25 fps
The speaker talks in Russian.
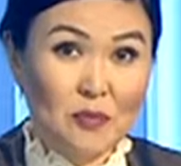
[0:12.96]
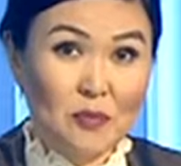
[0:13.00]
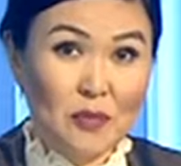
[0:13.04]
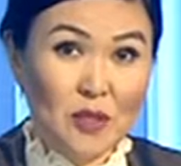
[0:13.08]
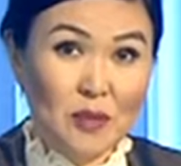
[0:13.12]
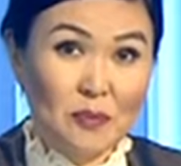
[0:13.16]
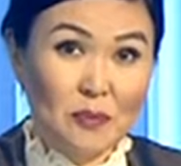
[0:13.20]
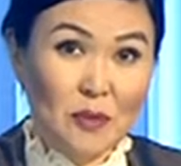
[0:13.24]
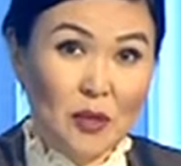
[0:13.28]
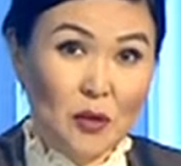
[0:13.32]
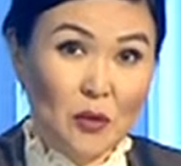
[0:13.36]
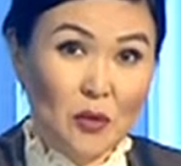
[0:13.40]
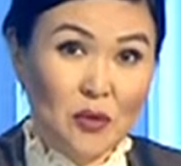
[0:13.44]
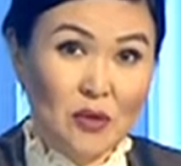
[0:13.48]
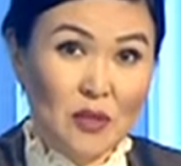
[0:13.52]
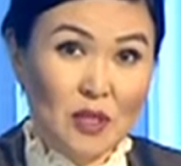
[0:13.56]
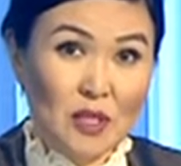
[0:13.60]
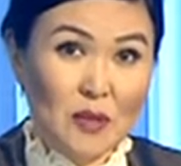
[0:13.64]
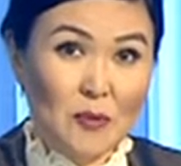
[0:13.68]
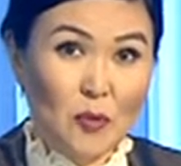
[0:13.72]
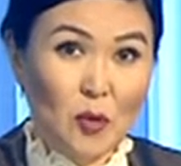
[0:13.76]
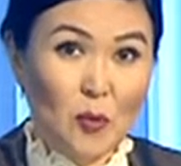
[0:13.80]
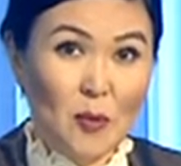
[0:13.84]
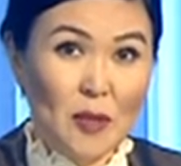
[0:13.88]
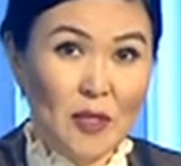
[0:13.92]
Минприроды
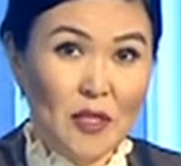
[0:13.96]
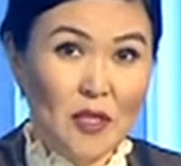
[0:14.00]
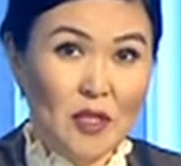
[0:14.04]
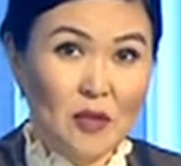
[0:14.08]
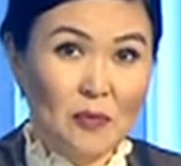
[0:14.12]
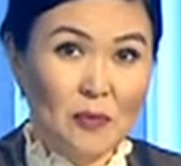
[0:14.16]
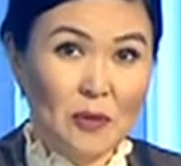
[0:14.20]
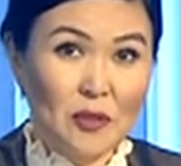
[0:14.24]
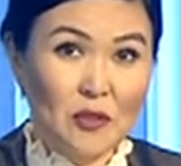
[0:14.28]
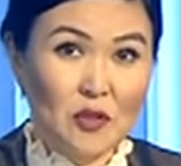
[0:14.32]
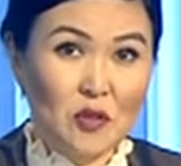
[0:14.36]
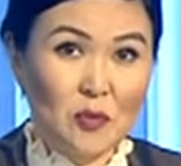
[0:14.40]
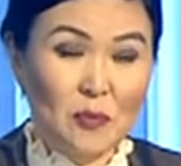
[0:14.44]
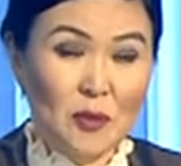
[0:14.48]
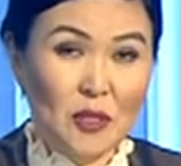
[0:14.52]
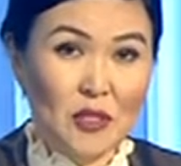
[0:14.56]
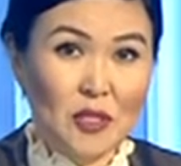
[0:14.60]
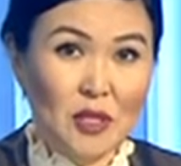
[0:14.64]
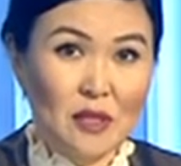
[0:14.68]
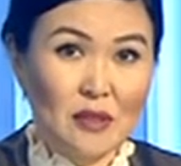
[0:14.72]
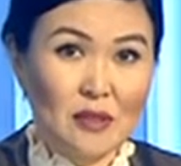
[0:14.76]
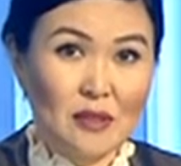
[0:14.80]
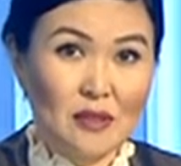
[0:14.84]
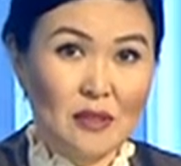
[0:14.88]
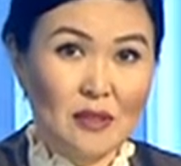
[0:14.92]
Республики, противопожарные
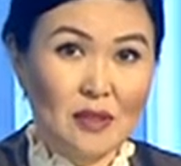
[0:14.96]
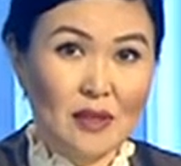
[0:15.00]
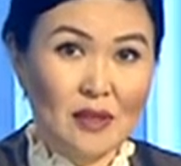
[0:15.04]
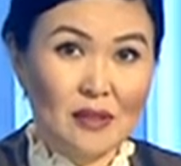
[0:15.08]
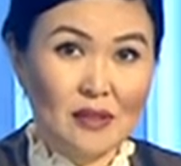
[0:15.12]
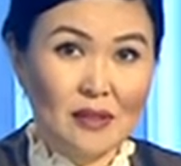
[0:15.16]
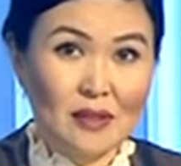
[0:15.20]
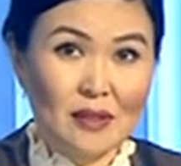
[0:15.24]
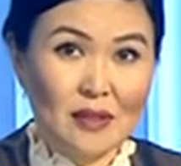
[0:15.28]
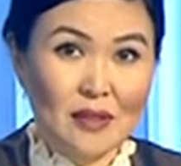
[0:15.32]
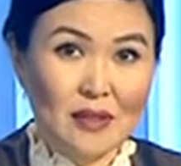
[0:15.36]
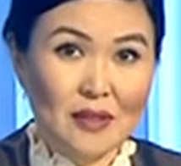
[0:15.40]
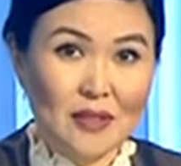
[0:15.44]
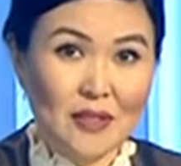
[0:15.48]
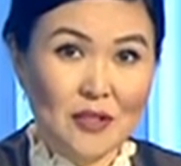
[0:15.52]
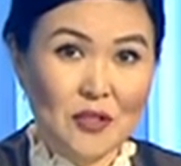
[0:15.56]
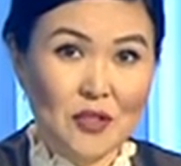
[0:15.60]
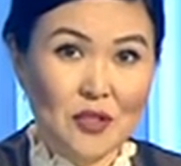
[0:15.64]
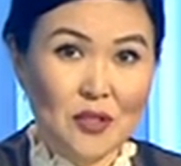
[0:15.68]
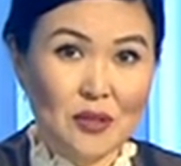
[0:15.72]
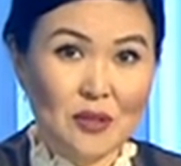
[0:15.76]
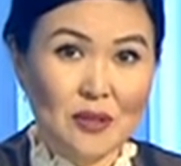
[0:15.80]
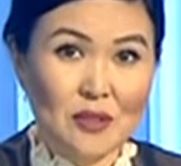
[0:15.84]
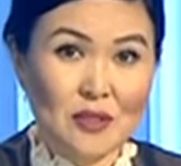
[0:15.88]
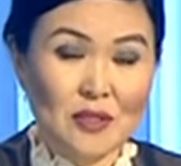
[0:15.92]
тракторы оснащены
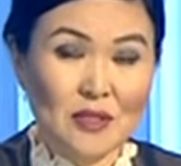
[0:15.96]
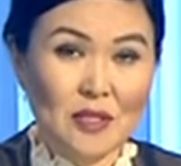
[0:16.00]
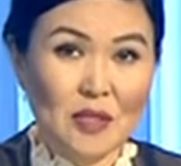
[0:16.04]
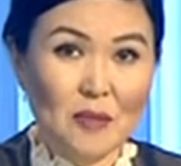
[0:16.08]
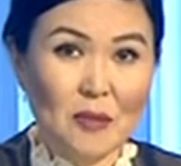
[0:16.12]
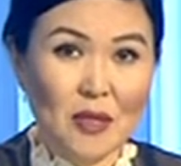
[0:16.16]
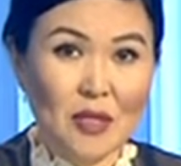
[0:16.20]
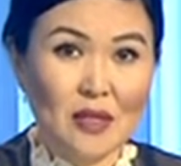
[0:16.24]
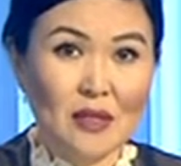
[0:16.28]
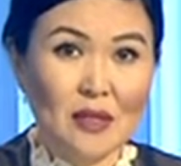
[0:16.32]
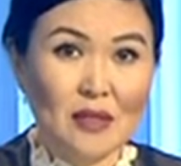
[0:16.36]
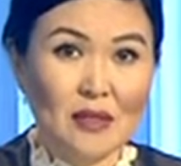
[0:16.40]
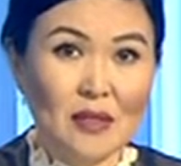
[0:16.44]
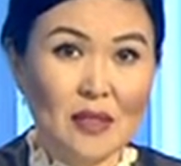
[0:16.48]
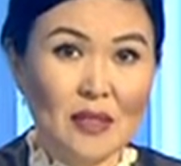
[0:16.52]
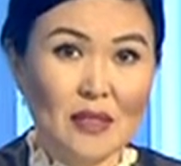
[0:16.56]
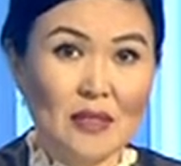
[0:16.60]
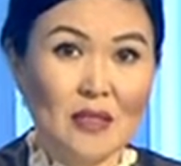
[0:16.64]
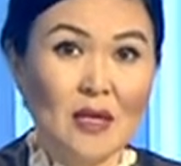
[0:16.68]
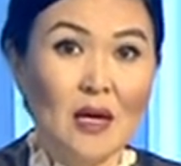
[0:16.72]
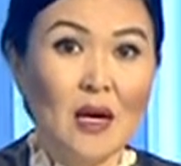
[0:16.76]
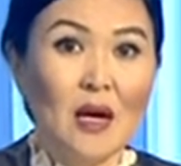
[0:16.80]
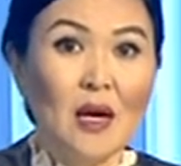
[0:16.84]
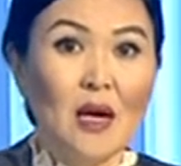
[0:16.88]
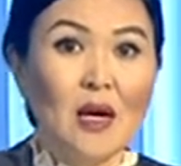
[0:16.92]
системой ГЛОНАСС.
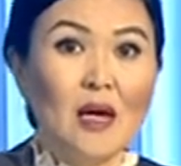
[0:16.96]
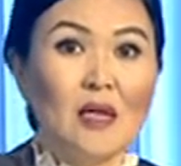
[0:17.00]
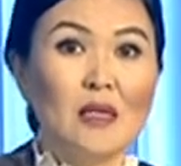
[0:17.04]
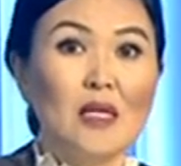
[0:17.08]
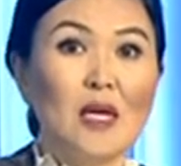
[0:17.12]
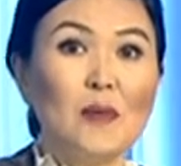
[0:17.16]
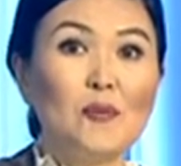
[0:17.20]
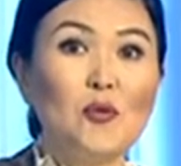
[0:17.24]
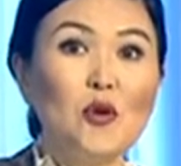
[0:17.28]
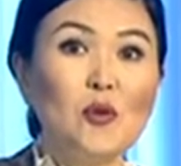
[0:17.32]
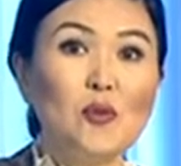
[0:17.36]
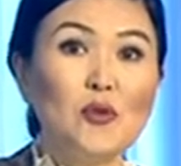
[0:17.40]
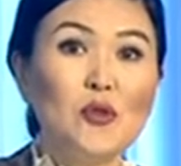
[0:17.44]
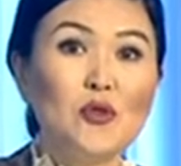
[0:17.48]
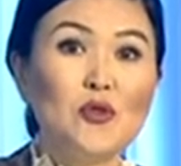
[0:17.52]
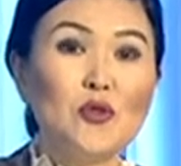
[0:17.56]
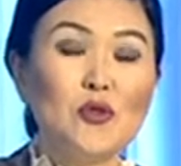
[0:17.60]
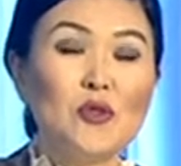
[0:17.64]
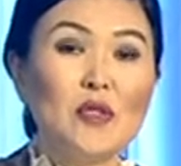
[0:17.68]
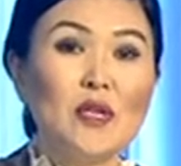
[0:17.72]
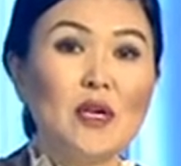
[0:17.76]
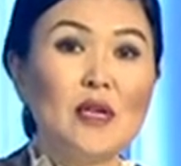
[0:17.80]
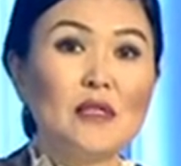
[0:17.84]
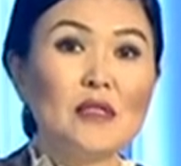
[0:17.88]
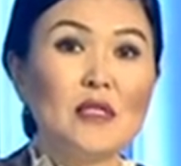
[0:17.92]
Напомню, чуть
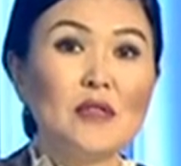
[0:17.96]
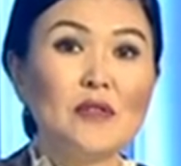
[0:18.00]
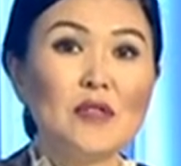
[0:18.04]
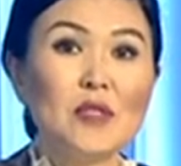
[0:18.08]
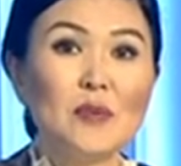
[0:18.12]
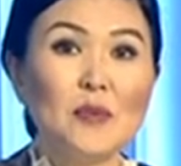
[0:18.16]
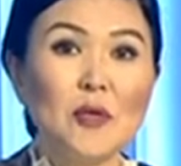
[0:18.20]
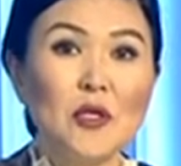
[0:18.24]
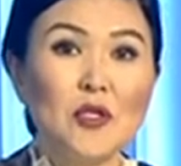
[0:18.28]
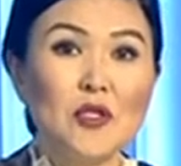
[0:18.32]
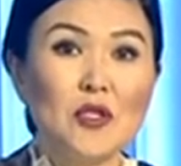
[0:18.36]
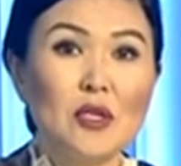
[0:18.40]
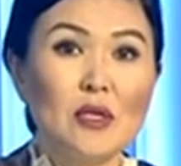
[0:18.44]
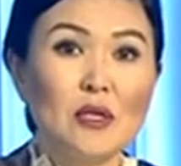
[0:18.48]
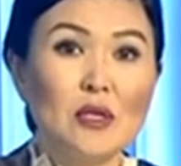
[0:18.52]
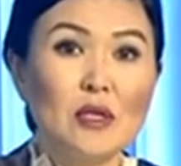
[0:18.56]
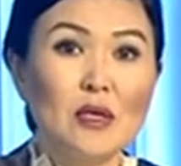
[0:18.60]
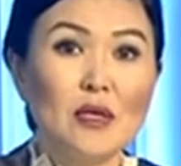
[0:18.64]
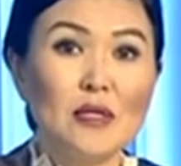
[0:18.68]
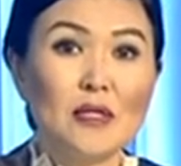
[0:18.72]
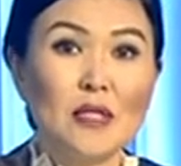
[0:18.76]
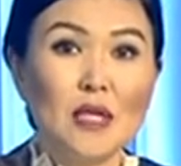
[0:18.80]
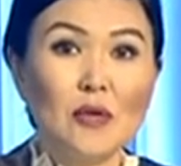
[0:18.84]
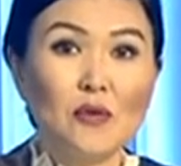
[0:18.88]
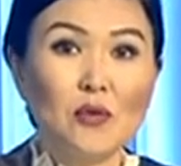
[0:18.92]
ранее в распоряжение
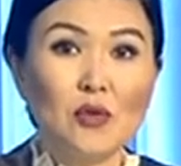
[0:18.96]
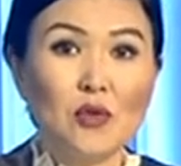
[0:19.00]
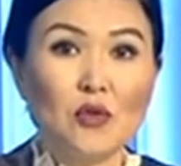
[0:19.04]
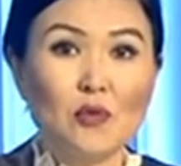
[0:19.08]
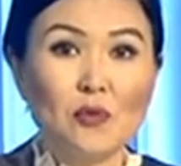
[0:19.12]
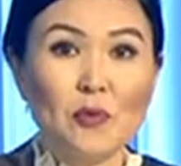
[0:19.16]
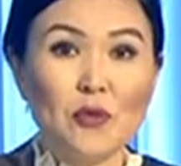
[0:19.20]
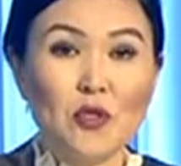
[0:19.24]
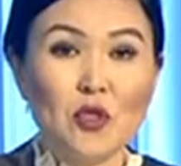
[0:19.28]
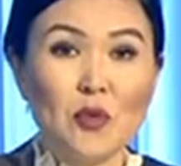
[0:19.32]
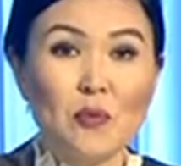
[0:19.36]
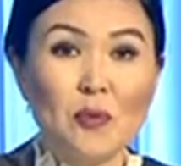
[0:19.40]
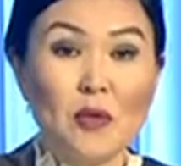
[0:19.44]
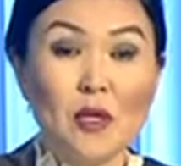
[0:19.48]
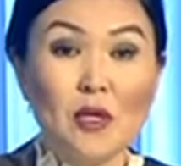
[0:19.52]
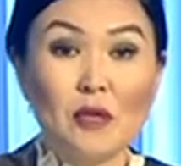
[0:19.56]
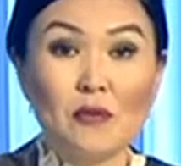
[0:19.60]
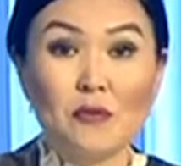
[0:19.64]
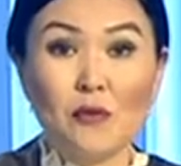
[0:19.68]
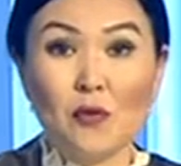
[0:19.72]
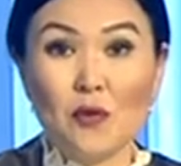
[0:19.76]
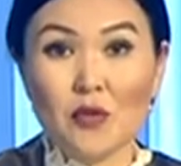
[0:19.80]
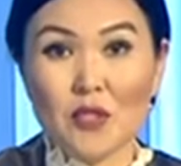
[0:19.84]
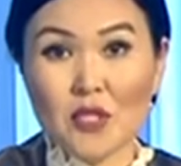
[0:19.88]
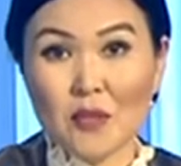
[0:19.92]
лесоводов поступили
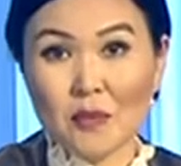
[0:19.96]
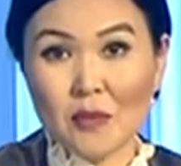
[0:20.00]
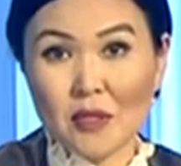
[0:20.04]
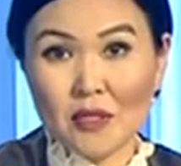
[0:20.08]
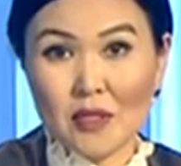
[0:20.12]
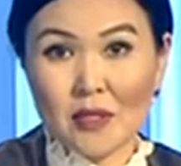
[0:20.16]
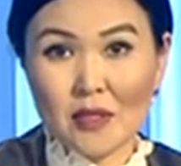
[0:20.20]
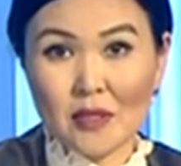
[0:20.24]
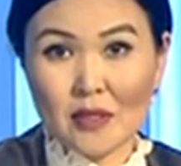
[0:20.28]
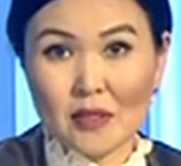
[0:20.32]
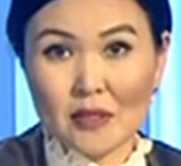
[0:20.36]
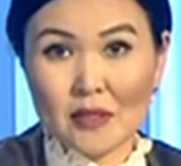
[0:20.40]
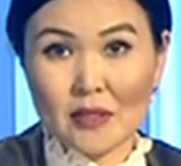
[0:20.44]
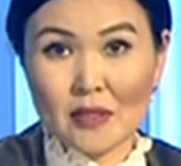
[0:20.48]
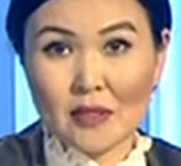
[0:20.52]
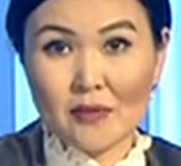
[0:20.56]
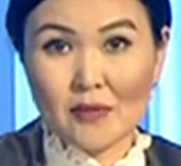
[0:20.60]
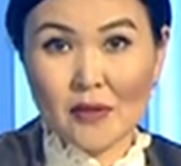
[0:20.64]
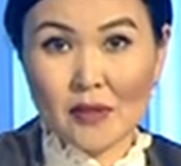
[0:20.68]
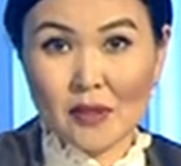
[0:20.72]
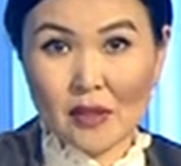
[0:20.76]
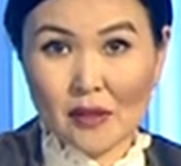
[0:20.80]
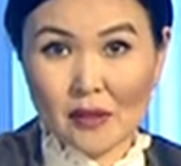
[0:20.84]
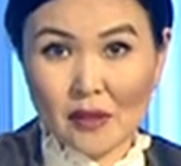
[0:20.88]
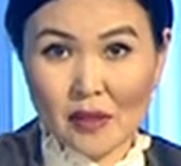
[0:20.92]
8 единиц. В этот
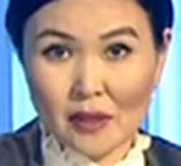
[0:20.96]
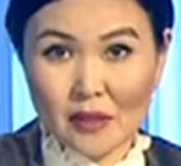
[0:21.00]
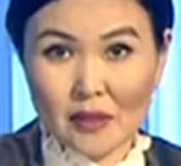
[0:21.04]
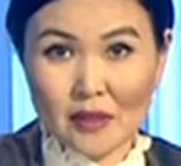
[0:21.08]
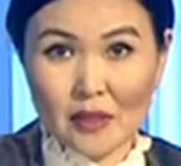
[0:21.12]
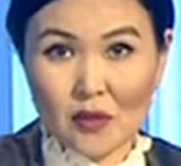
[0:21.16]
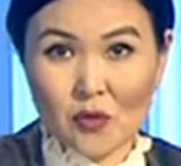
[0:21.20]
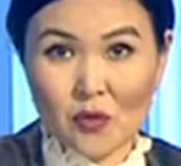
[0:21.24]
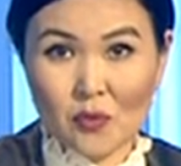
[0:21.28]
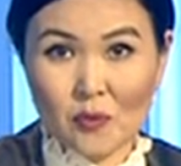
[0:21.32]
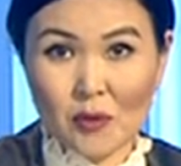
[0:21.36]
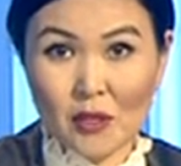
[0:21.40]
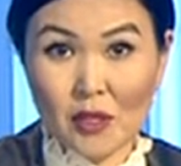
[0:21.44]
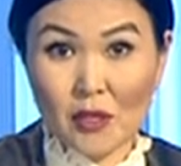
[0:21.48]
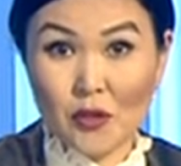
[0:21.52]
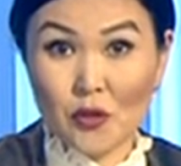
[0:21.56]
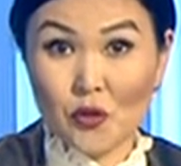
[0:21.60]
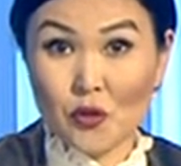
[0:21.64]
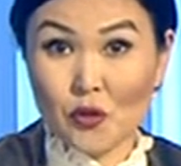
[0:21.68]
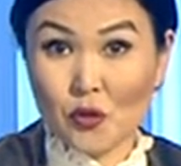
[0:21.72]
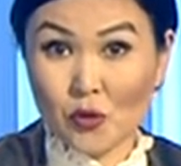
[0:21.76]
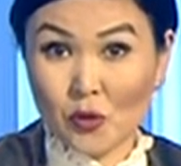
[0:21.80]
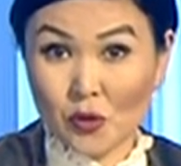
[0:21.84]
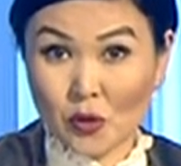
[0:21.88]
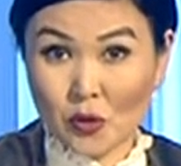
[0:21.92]
раз закупили еще
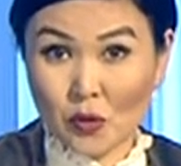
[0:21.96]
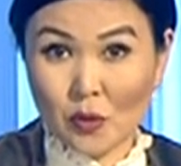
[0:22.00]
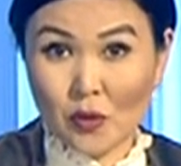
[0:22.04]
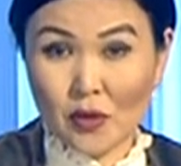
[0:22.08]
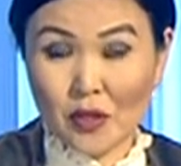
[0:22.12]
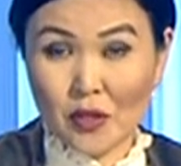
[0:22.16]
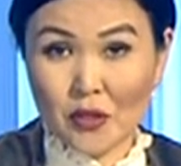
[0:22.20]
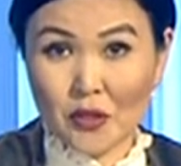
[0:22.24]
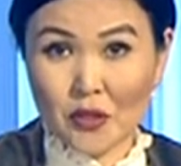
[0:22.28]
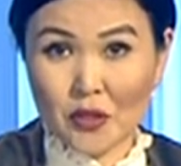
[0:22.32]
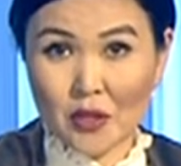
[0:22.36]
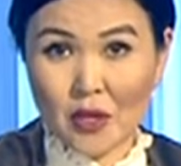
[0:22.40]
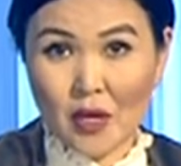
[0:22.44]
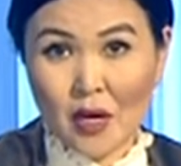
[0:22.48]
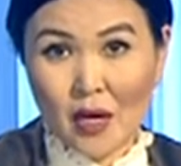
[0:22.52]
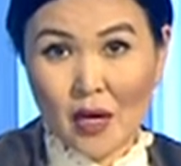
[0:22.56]
столько же.